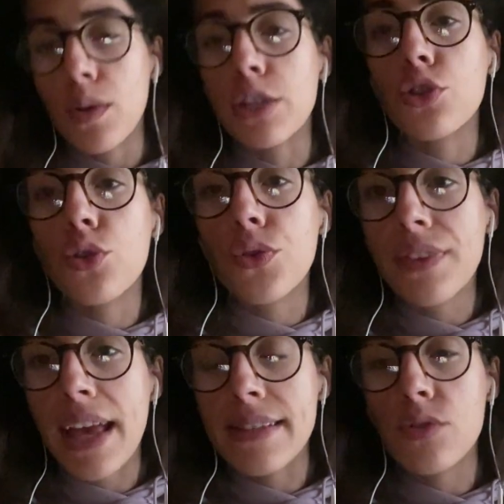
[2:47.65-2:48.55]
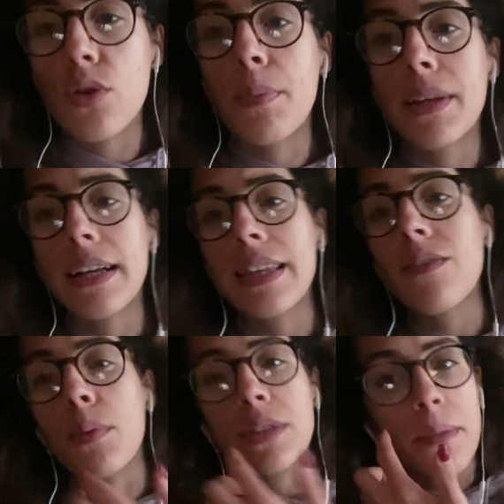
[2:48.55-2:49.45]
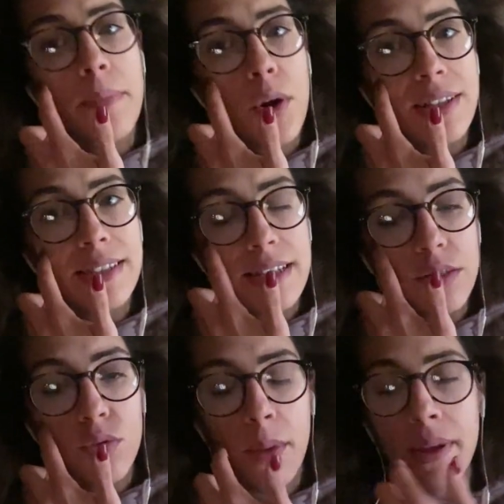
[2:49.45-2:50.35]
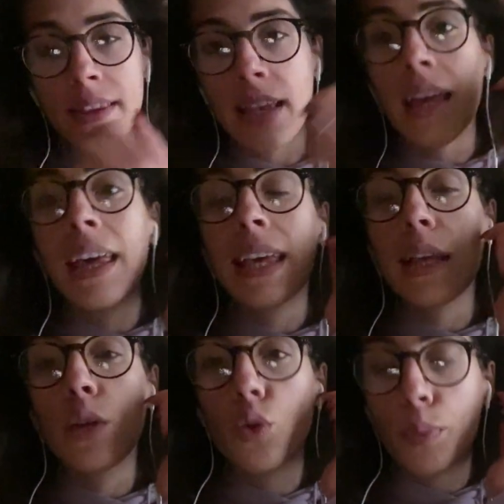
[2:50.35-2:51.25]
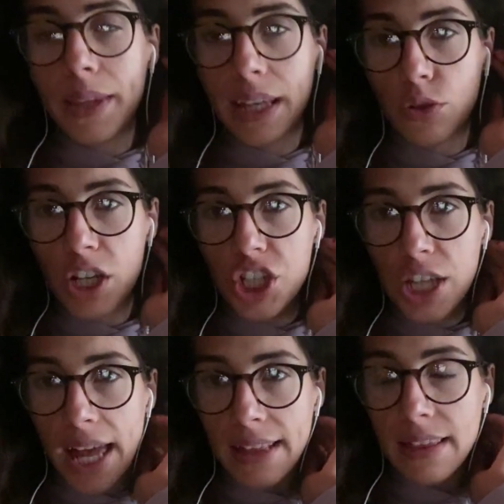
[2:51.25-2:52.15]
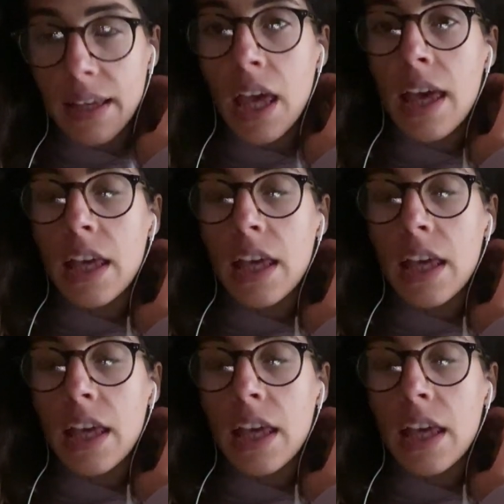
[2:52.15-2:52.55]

Un altro contesto applicativo potrebbero essere sicuramente i gruppi di adolescenti,